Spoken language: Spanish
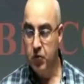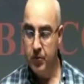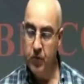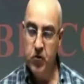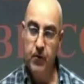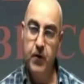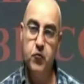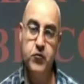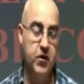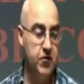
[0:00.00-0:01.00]
Pues vamos a hablar
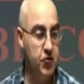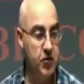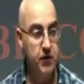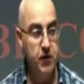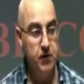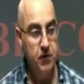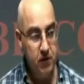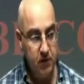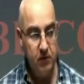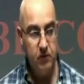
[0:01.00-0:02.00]
de un sexto sentido.
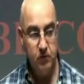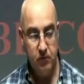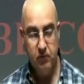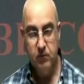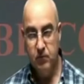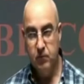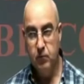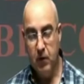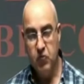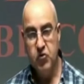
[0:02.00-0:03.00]

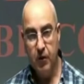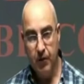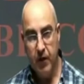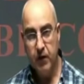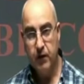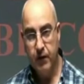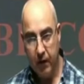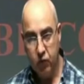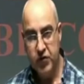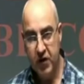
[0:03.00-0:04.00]
Vamos a hablar
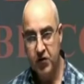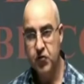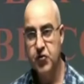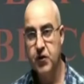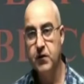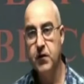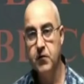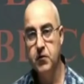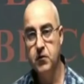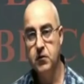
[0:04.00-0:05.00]
de un sexto
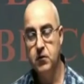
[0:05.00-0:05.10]
sentido